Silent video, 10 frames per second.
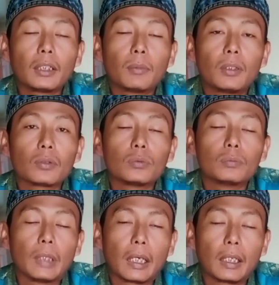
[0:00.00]
harimau
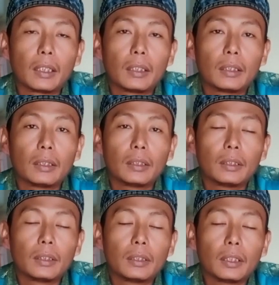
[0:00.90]
kumbang
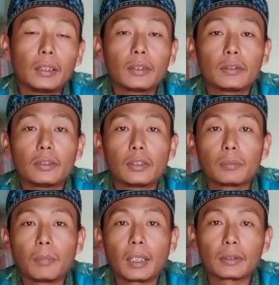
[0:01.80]
ini
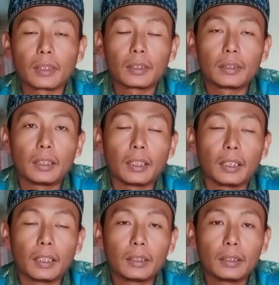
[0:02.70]
sejenis macan
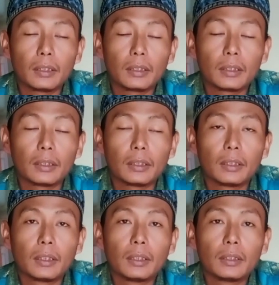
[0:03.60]
dahan
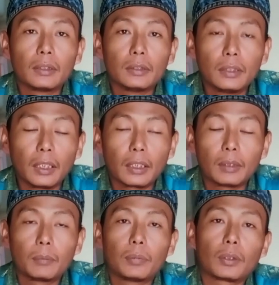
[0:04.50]

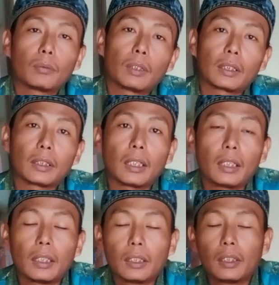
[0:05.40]
yang
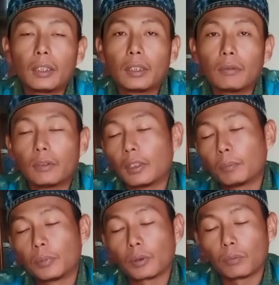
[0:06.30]
berwarna
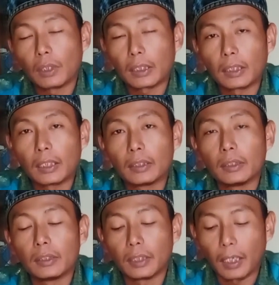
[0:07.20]
yang berwarna
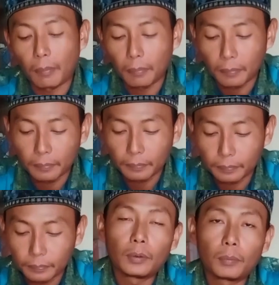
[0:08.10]
hitam.
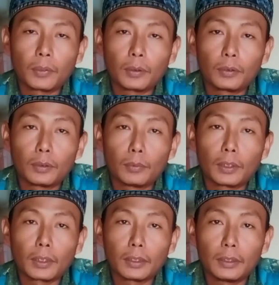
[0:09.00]
Kalau dia
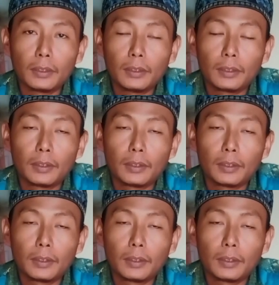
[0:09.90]
mengerti